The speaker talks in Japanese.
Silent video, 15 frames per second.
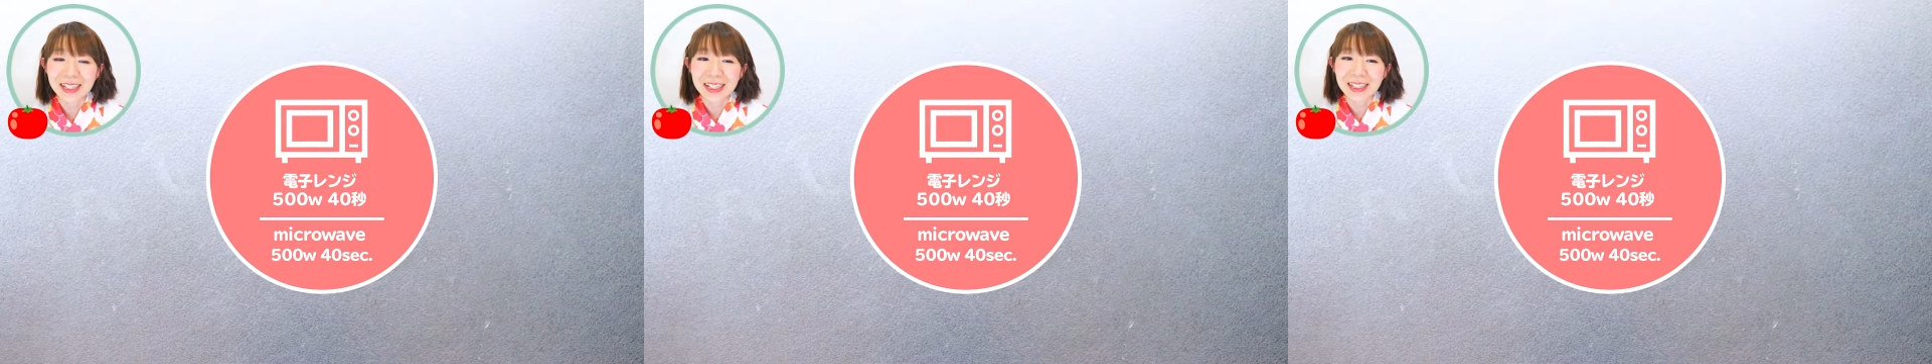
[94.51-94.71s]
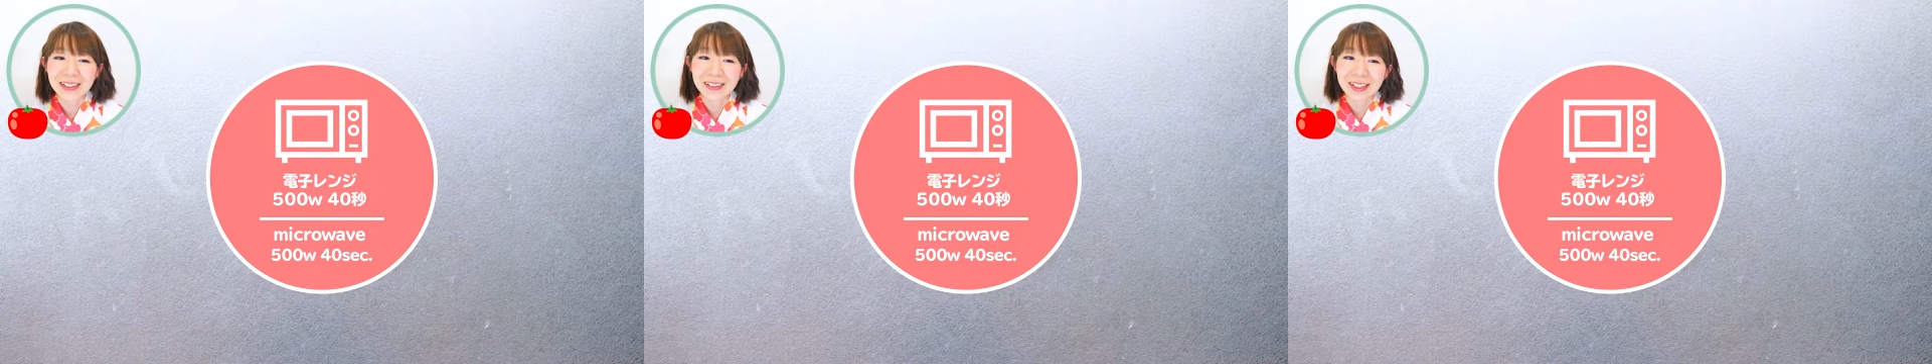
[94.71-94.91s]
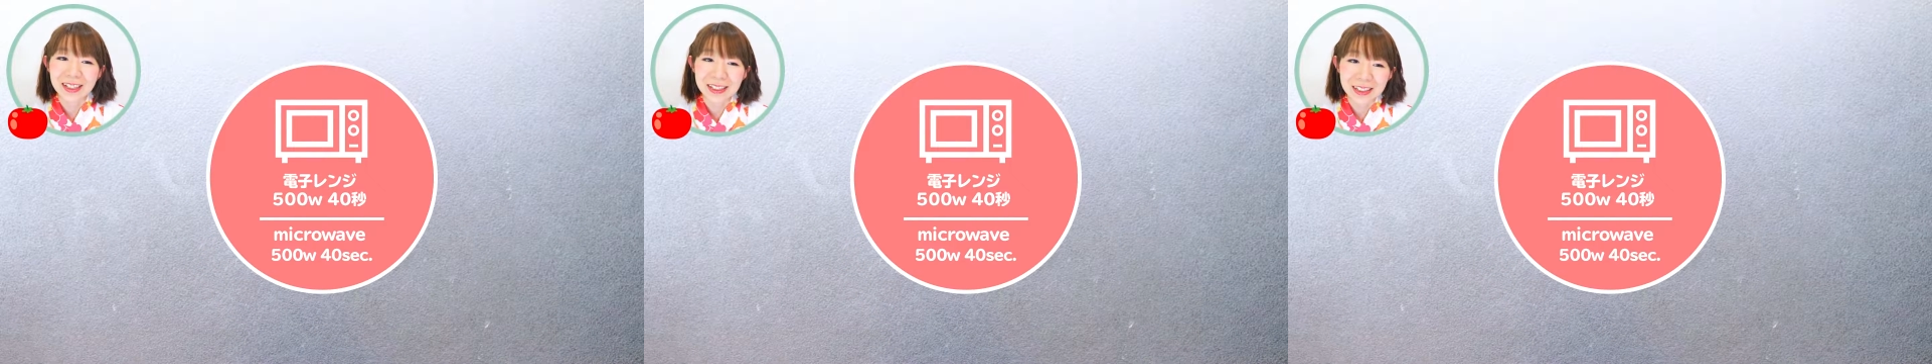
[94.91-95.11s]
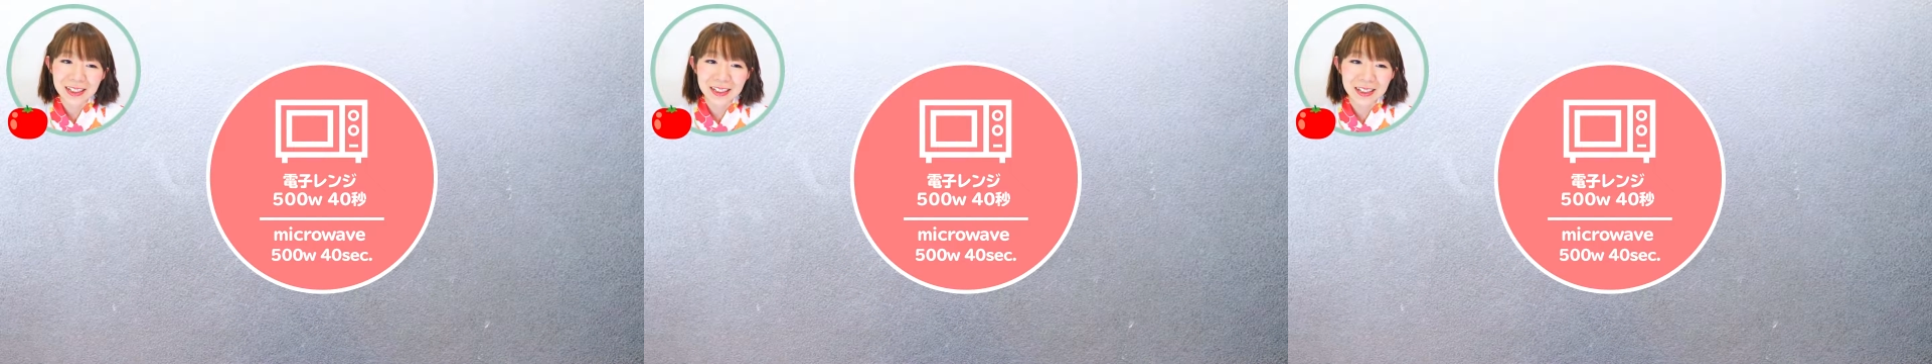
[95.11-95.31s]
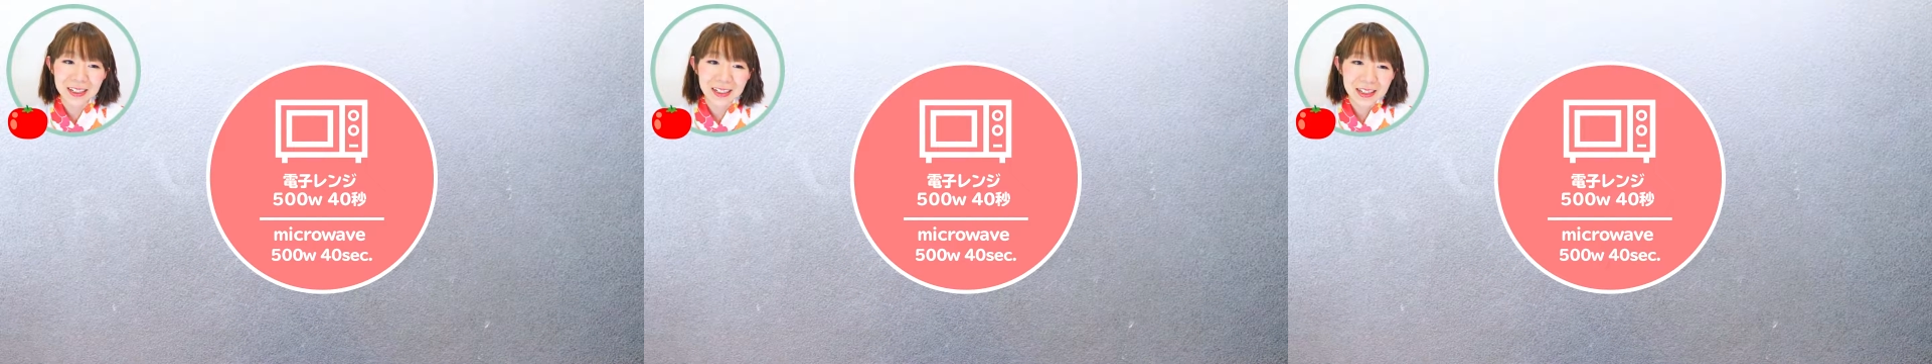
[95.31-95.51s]
あげてくだ
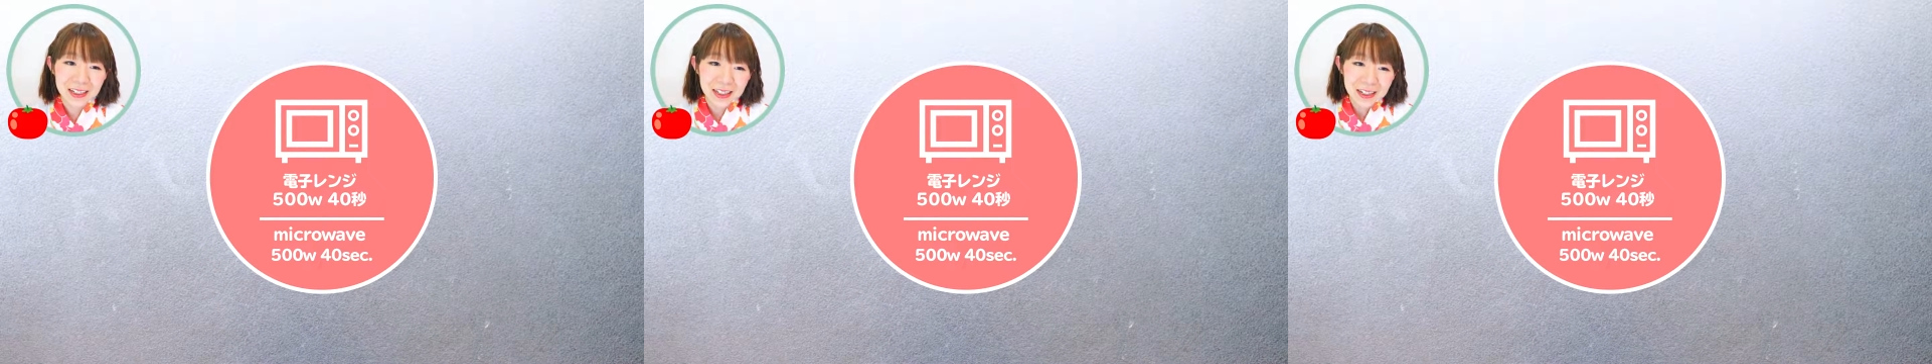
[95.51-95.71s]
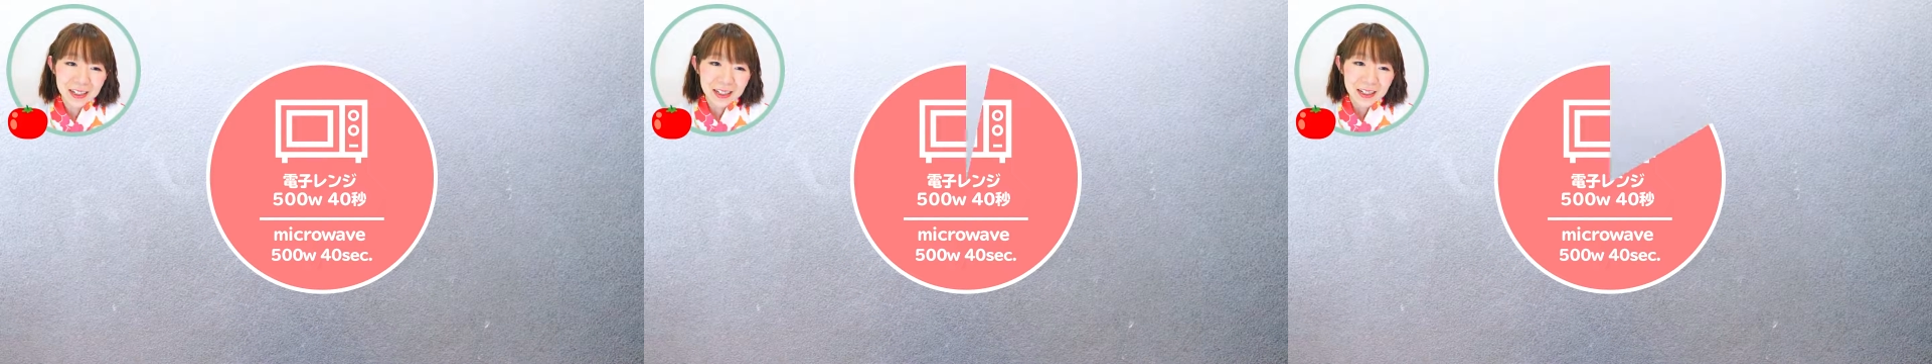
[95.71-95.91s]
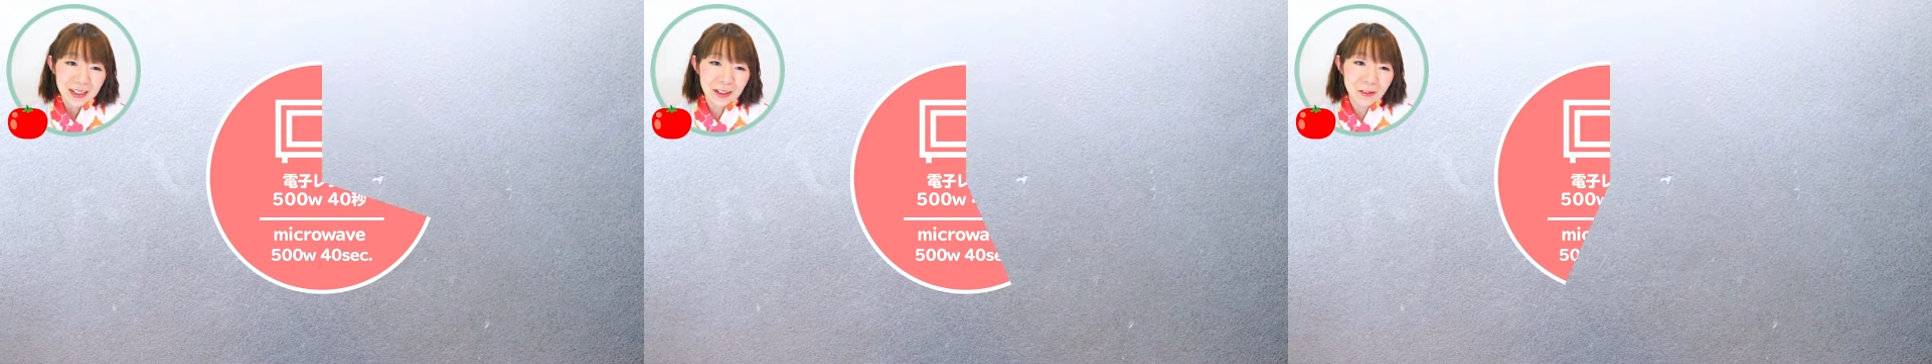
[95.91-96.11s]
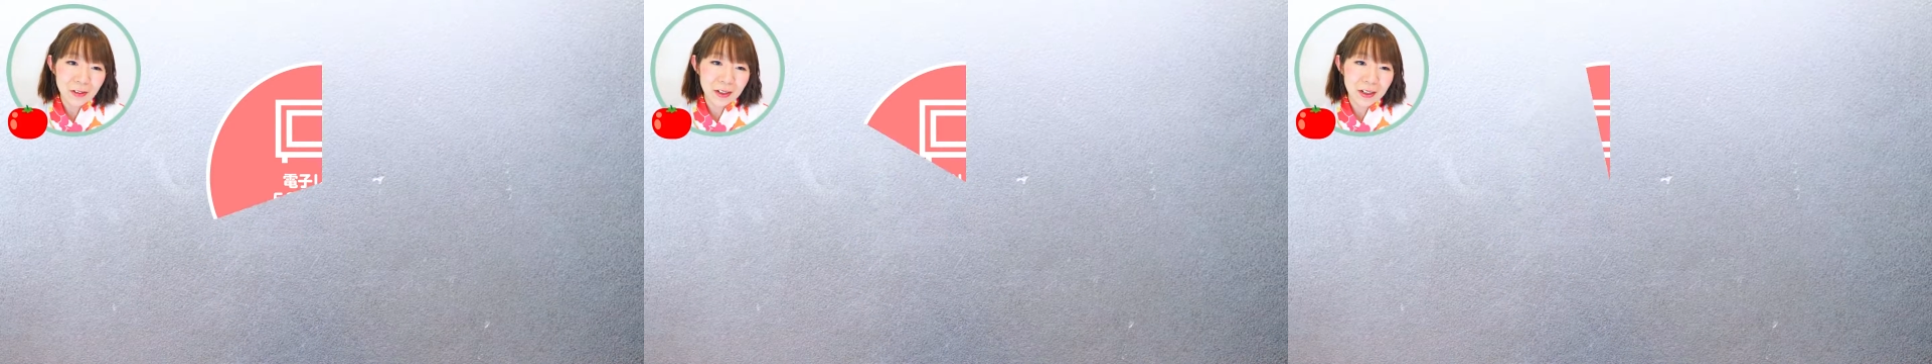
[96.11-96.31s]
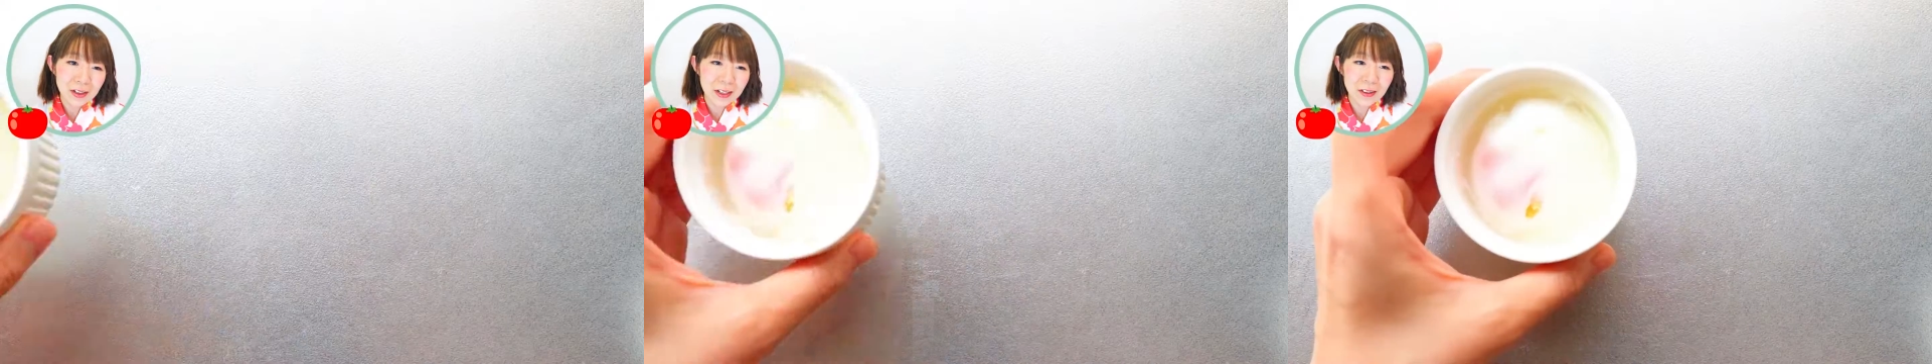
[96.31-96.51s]
さい。でこ
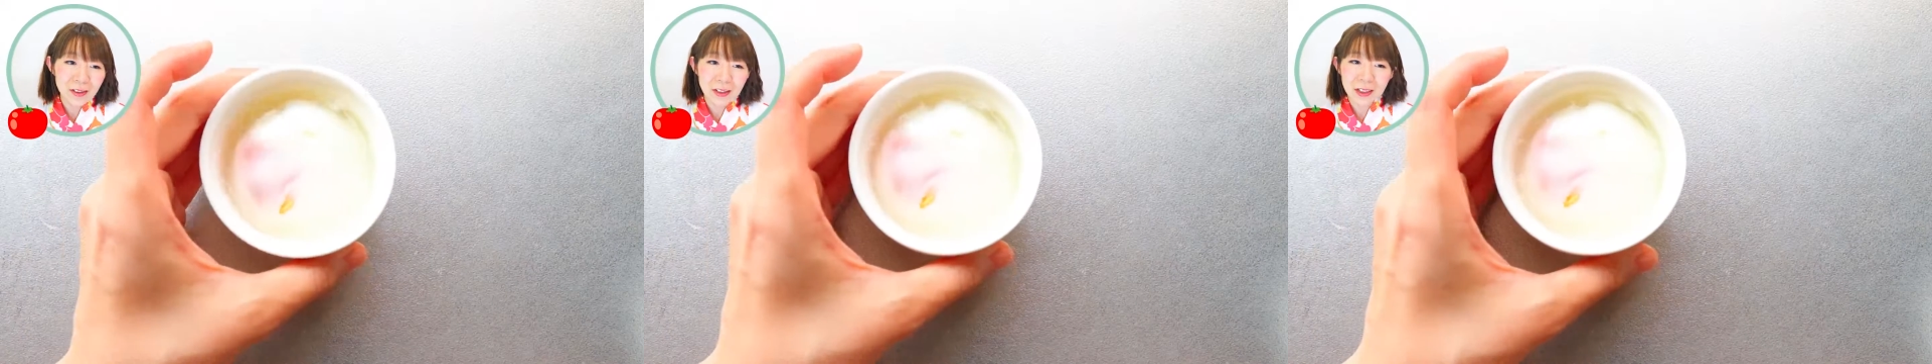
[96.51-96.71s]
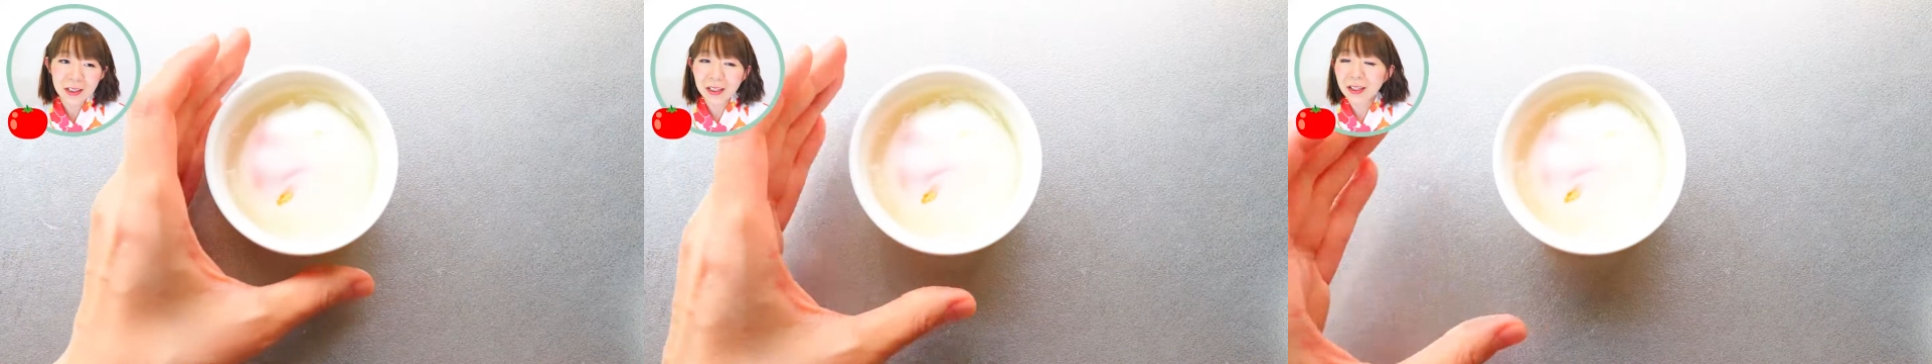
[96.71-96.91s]
れ加熱時